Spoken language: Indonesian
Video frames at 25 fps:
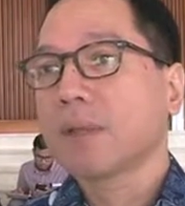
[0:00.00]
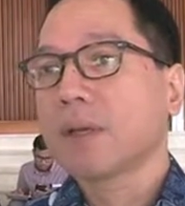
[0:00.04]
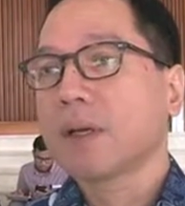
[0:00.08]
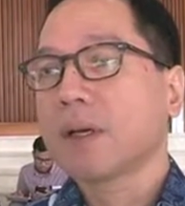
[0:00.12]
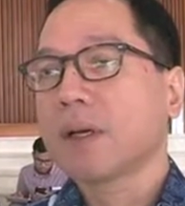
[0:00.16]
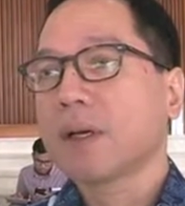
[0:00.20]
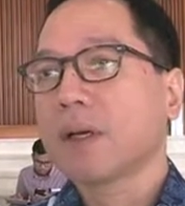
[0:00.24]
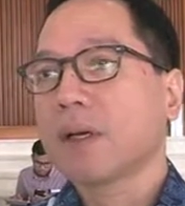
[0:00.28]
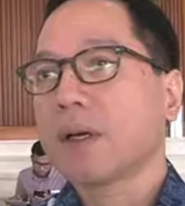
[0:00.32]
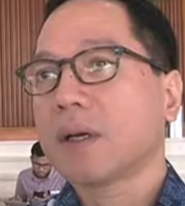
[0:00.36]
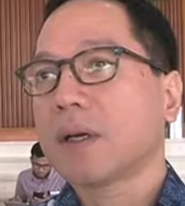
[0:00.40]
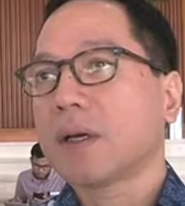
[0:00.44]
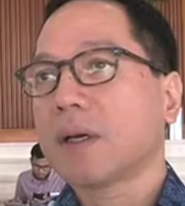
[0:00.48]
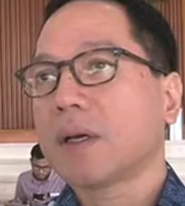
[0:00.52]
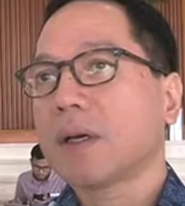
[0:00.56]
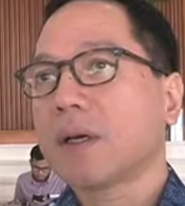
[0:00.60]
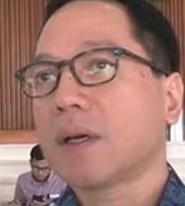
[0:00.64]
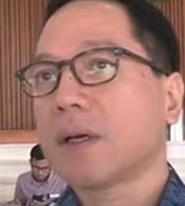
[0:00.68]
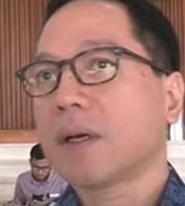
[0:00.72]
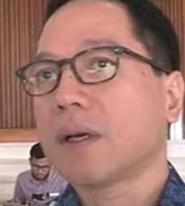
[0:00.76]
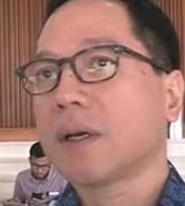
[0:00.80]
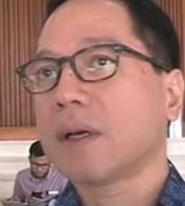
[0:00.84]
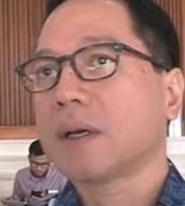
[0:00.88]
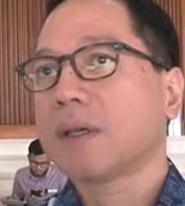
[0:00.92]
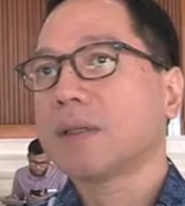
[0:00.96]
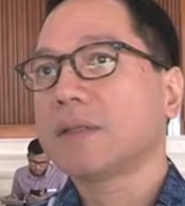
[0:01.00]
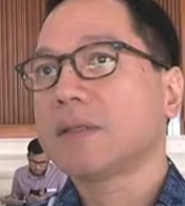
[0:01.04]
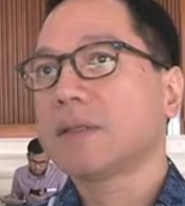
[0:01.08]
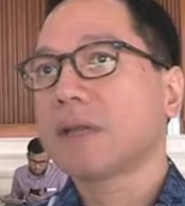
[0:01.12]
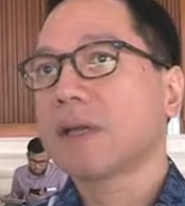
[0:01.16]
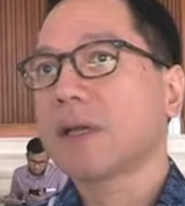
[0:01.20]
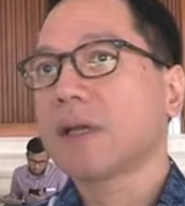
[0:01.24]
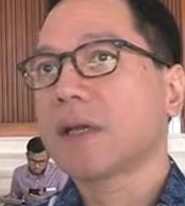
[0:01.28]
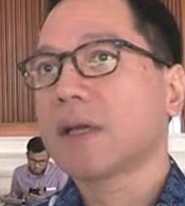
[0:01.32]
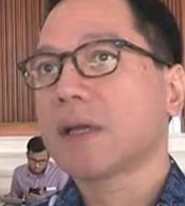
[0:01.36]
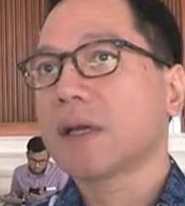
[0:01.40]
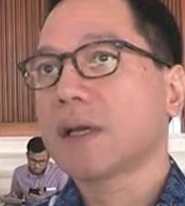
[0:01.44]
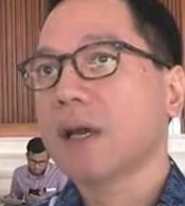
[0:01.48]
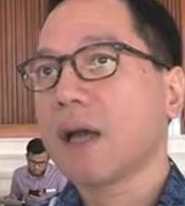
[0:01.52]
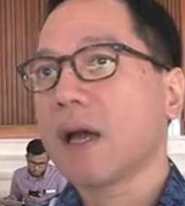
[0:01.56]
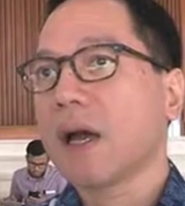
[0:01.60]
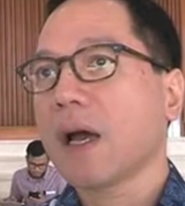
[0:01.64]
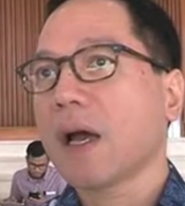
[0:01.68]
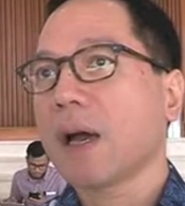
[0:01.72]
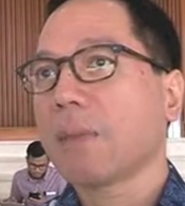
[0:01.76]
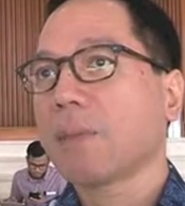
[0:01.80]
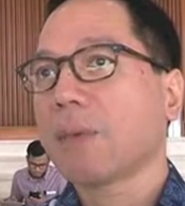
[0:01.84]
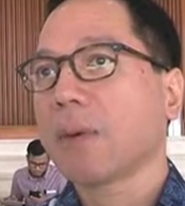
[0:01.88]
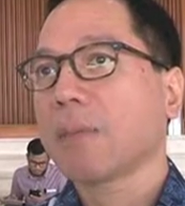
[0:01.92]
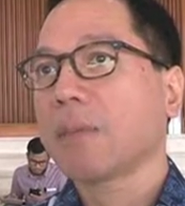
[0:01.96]
Uh,
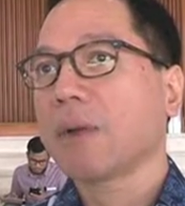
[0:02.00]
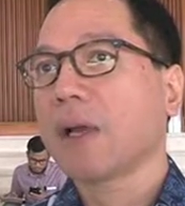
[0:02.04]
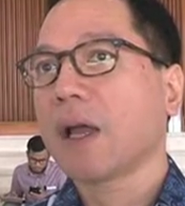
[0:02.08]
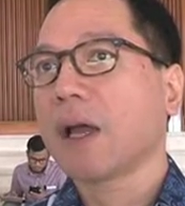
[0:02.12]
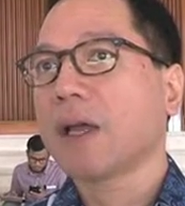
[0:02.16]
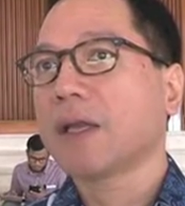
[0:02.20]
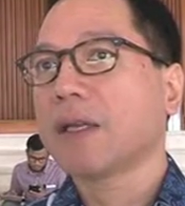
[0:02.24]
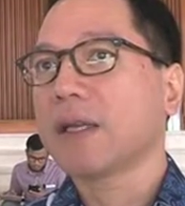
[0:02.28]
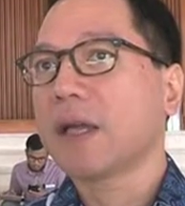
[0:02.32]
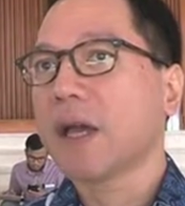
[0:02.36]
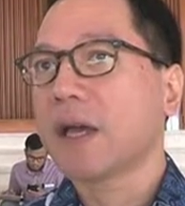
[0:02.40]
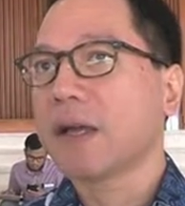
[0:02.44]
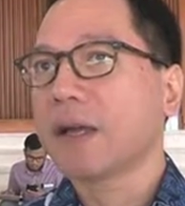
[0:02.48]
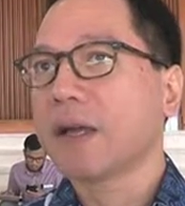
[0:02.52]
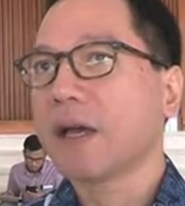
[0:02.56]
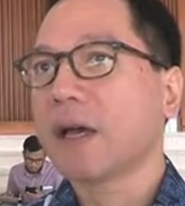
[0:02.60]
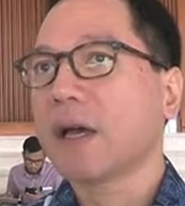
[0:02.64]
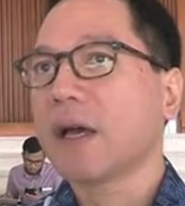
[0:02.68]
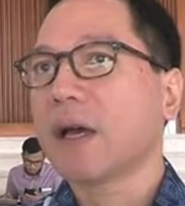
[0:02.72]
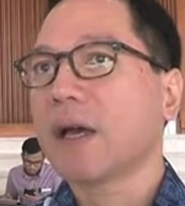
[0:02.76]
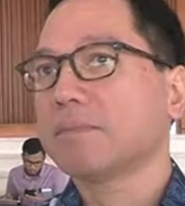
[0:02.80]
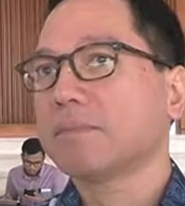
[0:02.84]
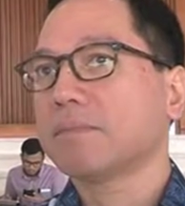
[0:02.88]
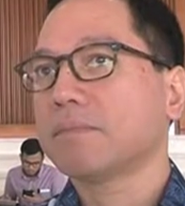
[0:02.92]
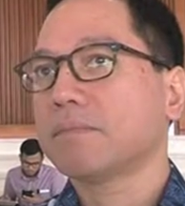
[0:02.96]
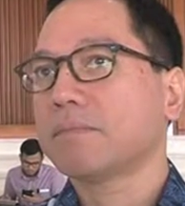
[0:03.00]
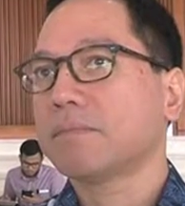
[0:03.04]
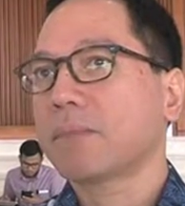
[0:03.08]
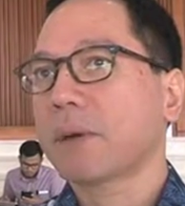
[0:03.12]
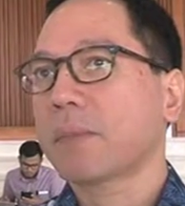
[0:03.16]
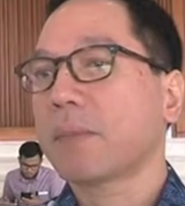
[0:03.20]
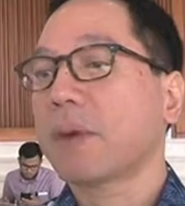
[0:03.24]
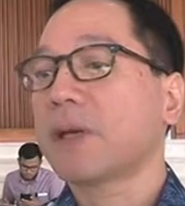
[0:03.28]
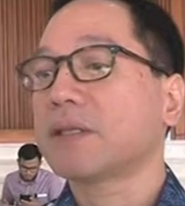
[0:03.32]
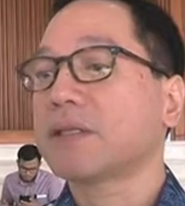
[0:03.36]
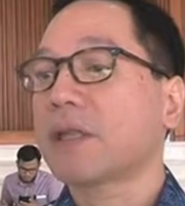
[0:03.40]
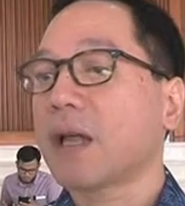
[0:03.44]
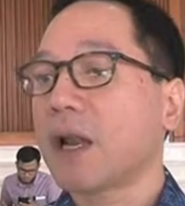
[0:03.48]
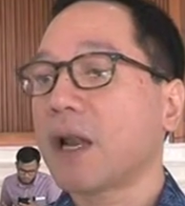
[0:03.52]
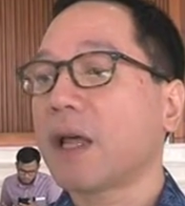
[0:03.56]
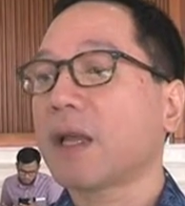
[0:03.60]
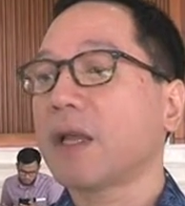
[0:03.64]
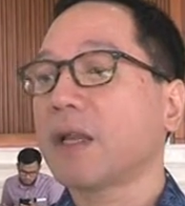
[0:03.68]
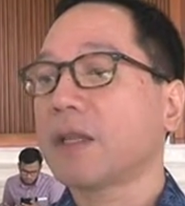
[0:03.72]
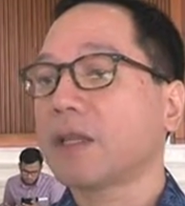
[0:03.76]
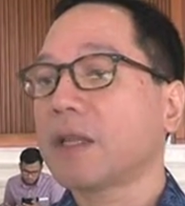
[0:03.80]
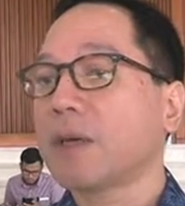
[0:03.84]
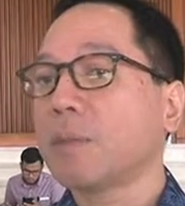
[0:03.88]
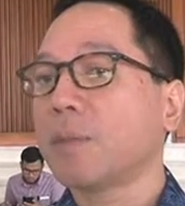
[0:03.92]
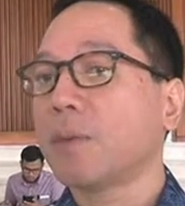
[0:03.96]
sehingga apabila ini ada
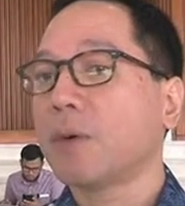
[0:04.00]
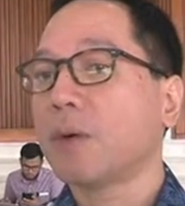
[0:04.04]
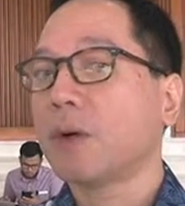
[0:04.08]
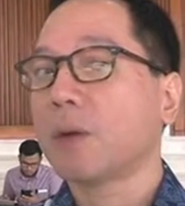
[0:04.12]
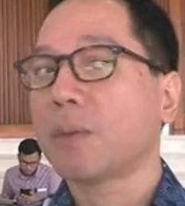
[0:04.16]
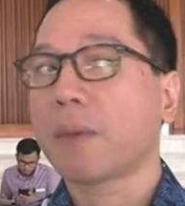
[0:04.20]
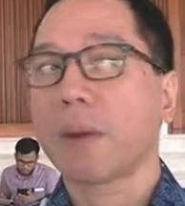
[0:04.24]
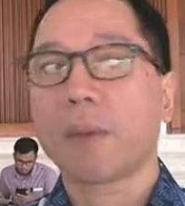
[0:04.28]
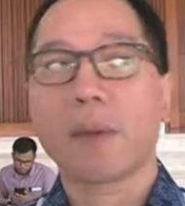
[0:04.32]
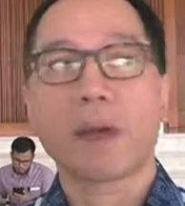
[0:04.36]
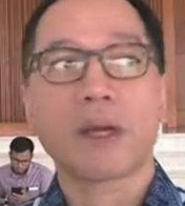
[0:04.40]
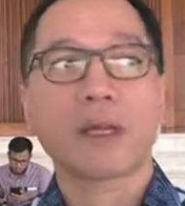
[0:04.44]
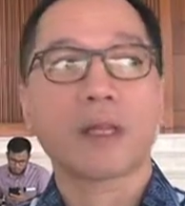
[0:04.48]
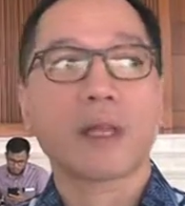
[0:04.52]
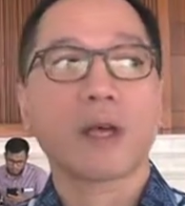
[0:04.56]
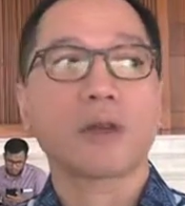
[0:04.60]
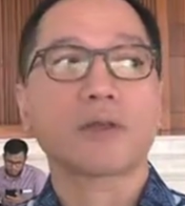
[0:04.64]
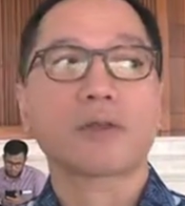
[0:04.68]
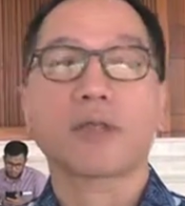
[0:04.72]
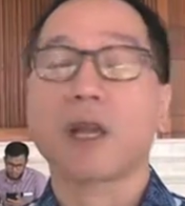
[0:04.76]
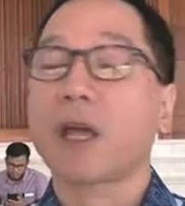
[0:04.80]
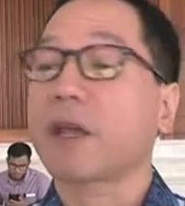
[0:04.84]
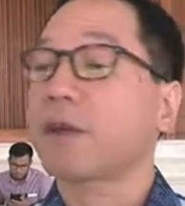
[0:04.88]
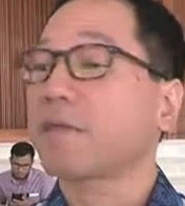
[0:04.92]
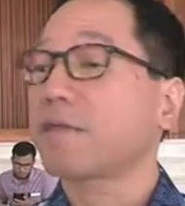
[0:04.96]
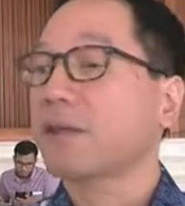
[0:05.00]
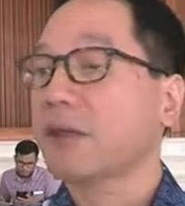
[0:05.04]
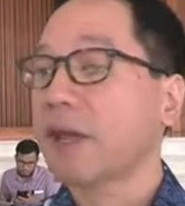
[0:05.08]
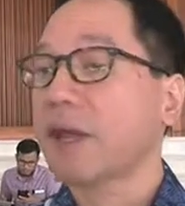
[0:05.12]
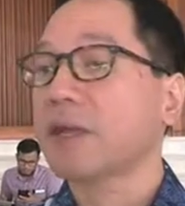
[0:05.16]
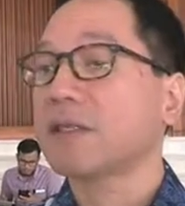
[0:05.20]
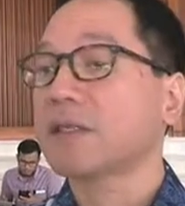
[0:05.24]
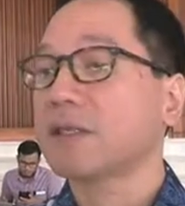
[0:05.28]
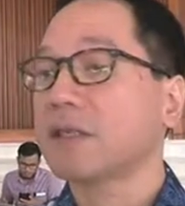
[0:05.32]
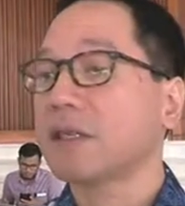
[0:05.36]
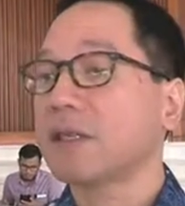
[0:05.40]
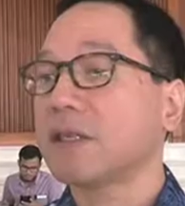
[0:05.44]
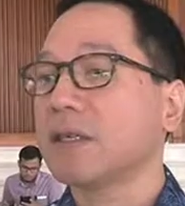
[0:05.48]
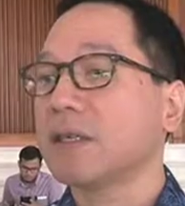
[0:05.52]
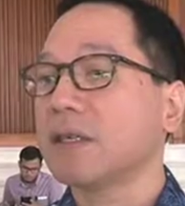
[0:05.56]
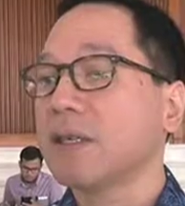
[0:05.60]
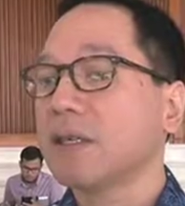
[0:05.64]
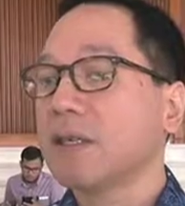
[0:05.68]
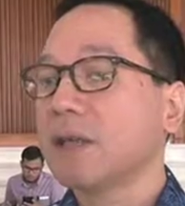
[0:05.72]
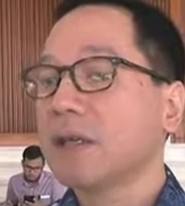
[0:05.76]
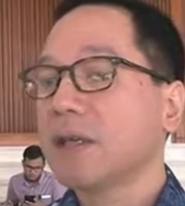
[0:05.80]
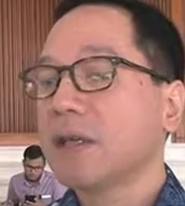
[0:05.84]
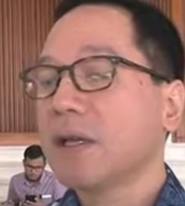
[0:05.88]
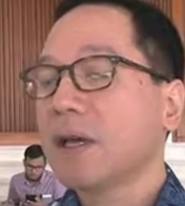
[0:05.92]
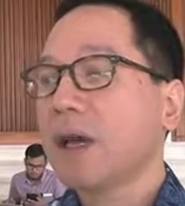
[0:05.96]
permasalahan yang timbul, memang kita harus klarifikasi
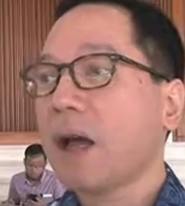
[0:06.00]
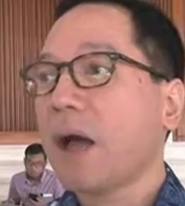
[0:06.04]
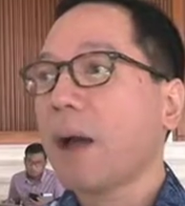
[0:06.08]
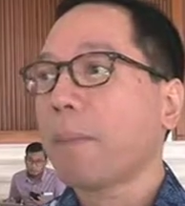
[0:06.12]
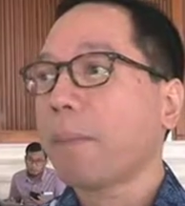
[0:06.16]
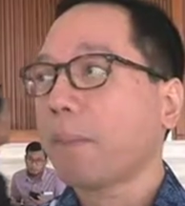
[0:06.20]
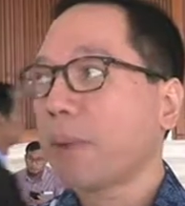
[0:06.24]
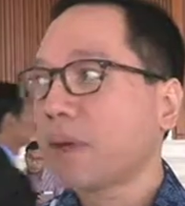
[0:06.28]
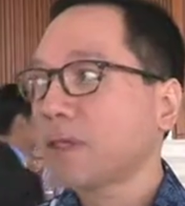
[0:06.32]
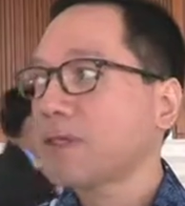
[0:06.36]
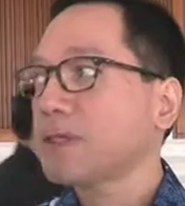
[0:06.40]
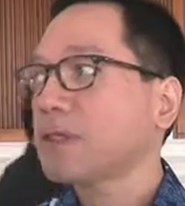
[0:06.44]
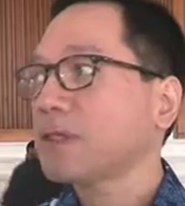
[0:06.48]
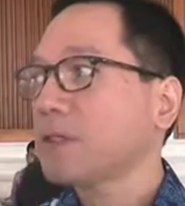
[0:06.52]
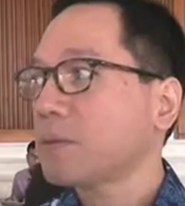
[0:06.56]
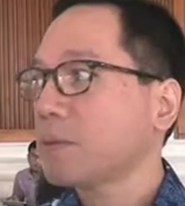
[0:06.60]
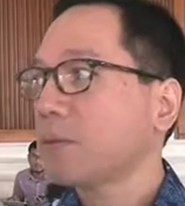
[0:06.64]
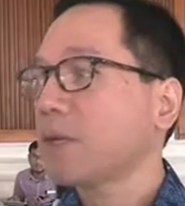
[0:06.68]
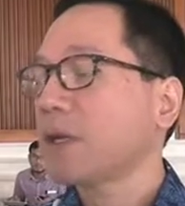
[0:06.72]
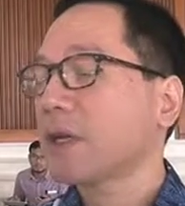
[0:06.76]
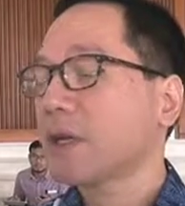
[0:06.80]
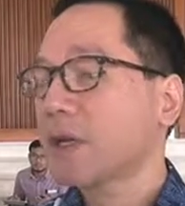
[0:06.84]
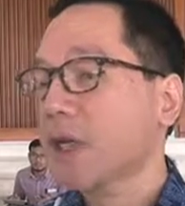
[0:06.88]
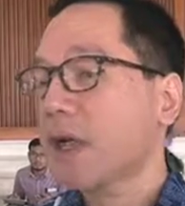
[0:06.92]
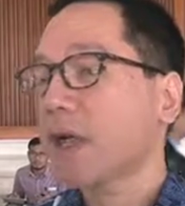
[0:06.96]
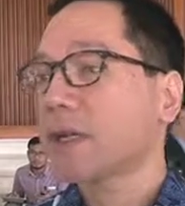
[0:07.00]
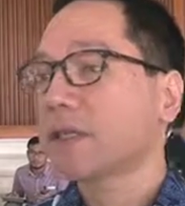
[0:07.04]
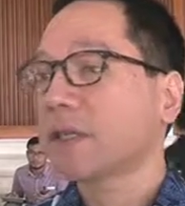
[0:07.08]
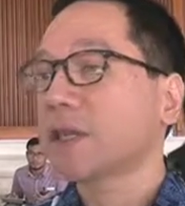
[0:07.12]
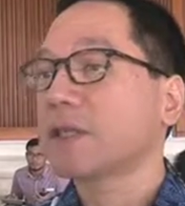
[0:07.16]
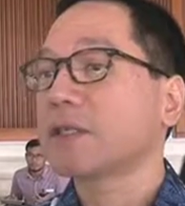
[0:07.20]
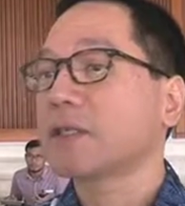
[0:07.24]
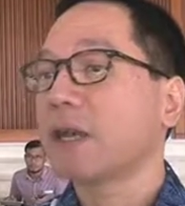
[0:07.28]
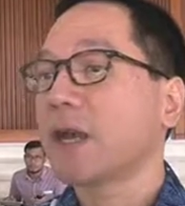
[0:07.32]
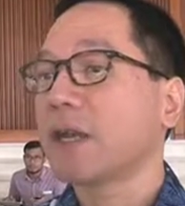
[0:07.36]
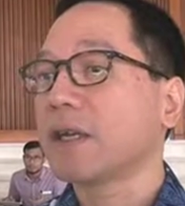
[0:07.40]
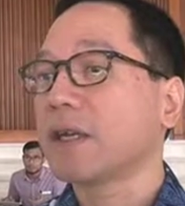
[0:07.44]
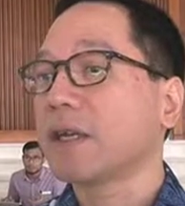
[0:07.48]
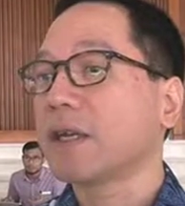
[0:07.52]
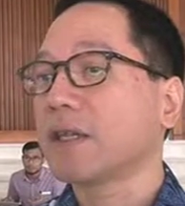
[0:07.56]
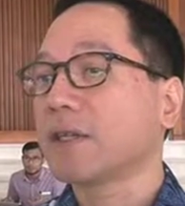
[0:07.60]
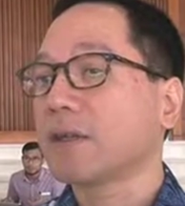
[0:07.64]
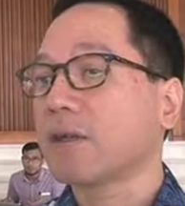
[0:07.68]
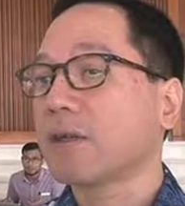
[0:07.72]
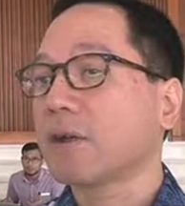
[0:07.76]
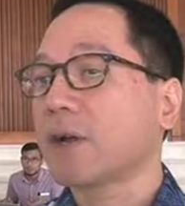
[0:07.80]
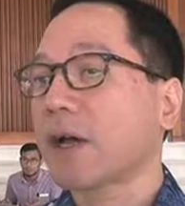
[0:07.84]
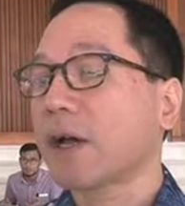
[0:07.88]
apa sih sebenarnya yang terjadi gitu.